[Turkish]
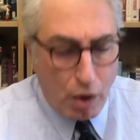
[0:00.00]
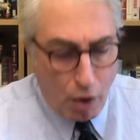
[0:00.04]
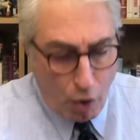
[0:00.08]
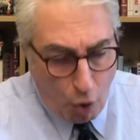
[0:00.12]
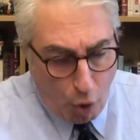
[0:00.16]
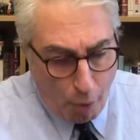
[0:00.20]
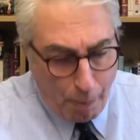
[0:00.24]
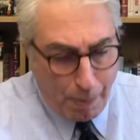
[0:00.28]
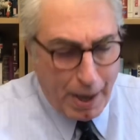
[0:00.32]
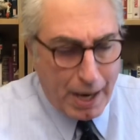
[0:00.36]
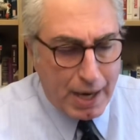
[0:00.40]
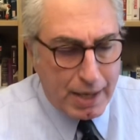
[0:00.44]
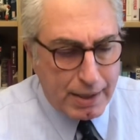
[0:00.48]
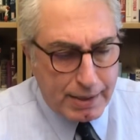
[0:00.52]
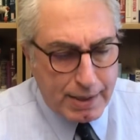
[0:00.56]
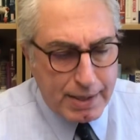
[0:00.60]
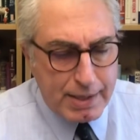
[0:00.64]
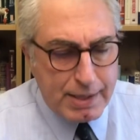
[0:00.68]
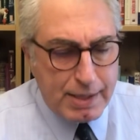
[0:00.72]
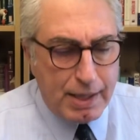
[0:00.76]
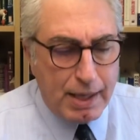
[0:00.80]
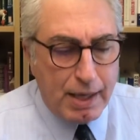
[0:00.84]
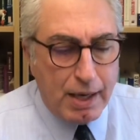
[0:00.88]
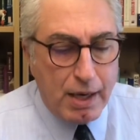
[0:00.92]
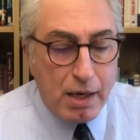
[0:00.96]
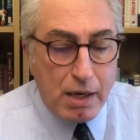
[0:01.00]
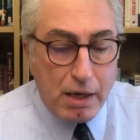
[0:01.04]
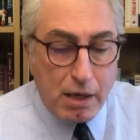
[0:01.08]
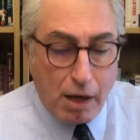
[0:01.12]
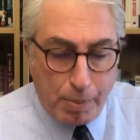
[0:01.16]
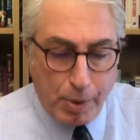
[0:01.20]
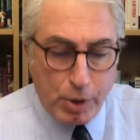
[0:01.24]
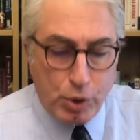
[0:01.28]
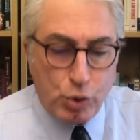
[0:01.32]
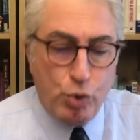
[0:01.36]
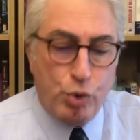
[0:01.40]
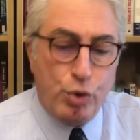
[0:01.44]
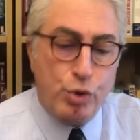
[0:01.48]
O parantezi de
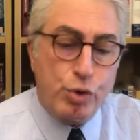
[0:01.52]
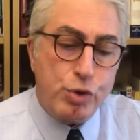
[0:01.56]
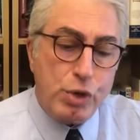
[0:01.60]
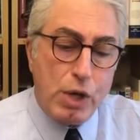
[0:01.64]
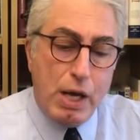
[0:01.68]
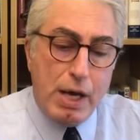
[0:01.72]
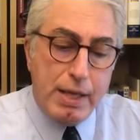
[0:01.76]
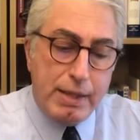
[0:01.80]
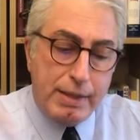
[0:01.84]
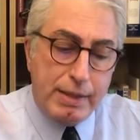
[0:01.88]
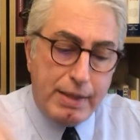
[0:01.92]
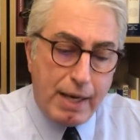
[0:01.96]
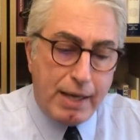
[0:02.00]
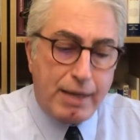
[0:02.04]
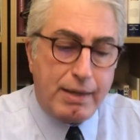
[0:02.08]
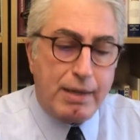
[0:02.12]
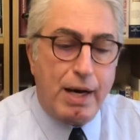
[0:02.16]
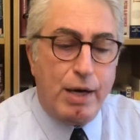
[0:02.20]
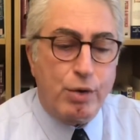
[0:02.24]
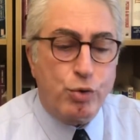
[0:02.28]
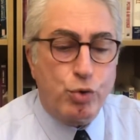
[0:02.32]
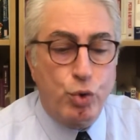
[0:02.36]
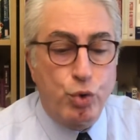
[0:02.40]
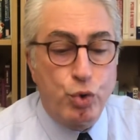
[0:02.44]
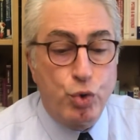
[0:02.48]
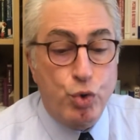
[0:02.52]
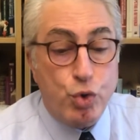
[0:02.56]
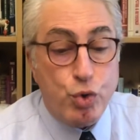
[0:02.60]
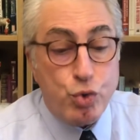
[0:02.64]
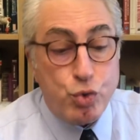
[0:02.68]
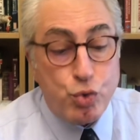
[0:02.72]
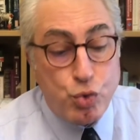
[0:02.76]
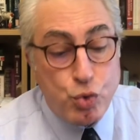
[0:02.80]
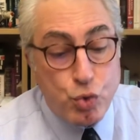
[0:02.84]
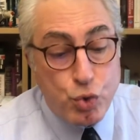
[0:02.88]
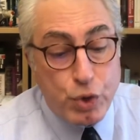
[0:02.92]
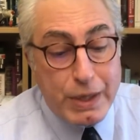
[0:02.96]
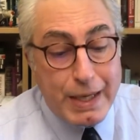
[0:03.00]
kapatıyoruz. Tekrar
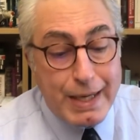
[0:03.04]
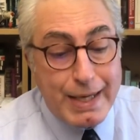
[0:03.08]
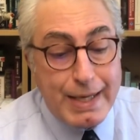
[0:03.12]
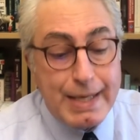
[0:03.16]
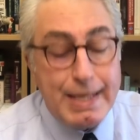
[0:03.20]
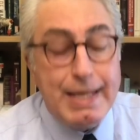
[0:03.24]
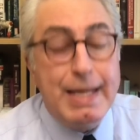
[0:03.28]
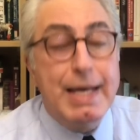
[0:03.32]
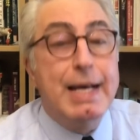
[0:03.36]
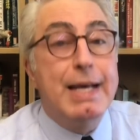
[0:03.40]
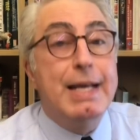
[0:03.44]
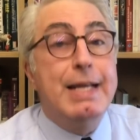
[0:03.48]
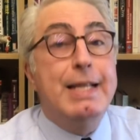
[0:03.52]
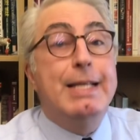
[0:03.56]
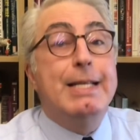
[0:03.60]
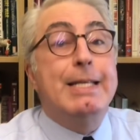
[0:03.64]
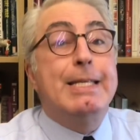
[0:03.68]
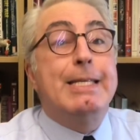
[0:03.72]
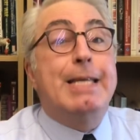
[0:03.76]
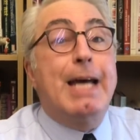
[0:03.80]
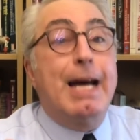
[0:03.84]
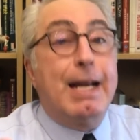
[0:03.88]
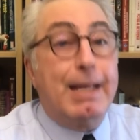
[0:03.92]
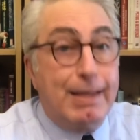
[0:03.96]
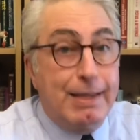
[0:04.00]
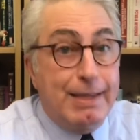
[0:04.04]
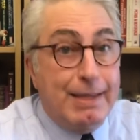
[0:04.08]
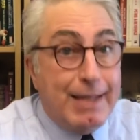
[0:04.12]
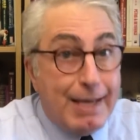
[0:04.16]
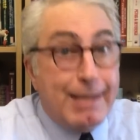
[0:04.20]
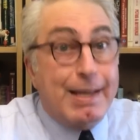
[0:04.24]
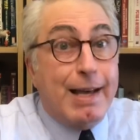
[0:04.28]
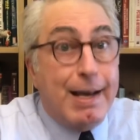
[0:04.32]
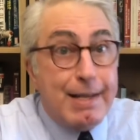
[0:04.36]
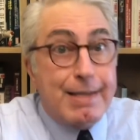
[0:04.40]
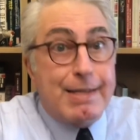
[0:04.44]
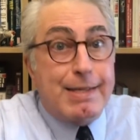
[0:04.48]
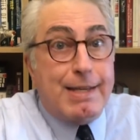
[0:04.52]
dönüyoruz. Türkiye'nin sert,
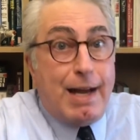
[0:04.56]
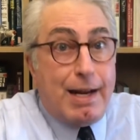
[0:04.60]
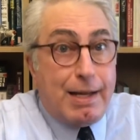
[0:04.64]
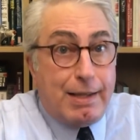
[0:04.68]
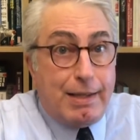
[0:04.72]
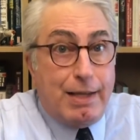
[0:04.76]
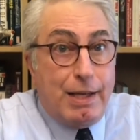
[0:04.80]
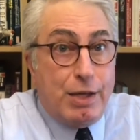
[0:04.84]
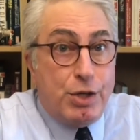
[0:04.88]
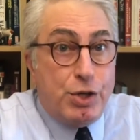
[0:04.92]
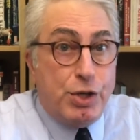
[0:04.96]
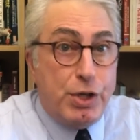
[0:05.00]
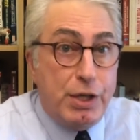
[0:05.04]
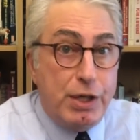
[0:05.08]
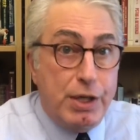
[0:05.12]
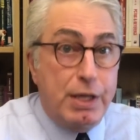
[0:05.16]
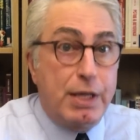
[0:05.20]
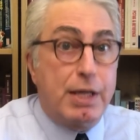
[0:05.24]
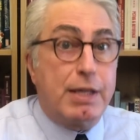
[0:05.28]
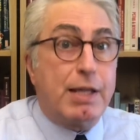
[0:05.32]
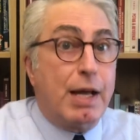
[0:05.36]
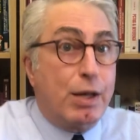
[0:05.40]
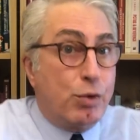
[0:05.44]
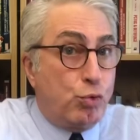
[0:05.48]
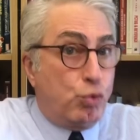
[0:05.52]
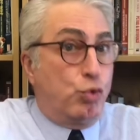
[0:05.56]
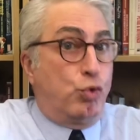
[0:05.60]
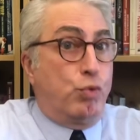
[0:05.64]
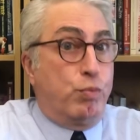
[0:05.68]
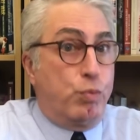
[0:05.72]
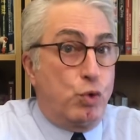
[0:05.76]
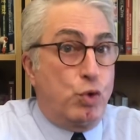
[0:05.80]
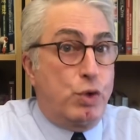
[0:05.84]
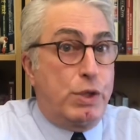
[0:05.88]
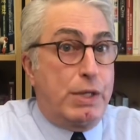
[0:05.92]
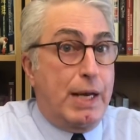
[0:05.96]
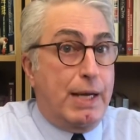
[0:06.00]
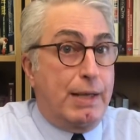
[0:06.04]
neden sertleştiğini, neden
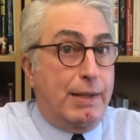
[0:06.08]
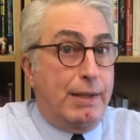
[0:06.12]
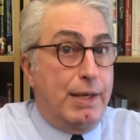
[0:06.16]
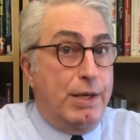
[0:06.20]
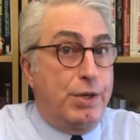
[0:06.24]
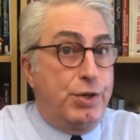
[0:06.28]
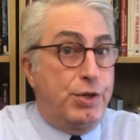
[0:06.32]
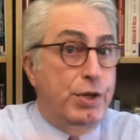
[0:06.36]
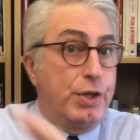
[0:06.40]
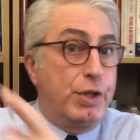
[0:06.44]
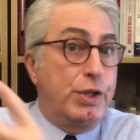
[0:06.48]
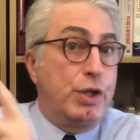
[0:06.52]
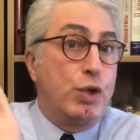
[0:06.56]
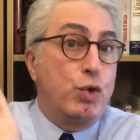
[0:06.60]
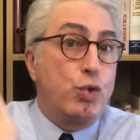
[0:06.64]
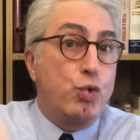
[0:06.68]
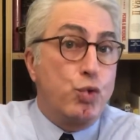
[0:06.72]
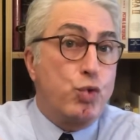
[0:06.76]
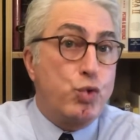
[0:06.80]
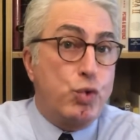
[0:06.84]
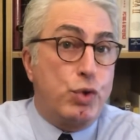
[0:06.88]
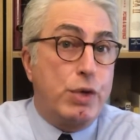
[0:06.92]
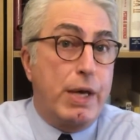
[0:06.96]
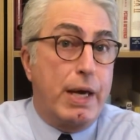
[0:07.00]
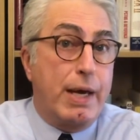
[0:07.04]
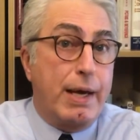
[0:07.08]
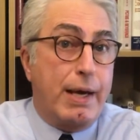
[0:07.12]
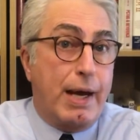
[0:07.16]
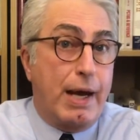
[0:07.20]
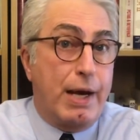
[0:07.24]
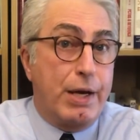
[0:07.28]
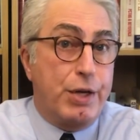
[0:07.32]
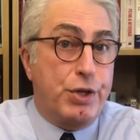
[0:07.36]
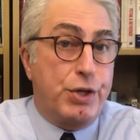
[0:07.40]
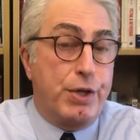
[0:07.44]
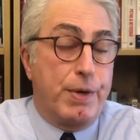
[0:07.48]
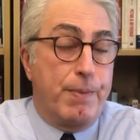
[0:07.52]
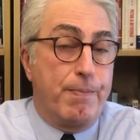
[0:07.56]
tutumunu sertleştirdiği Rusya'ya
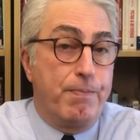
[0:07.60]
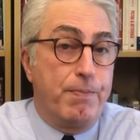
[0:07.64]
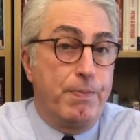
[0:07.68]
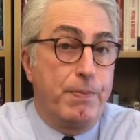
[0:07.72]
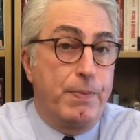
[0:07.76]
karşı.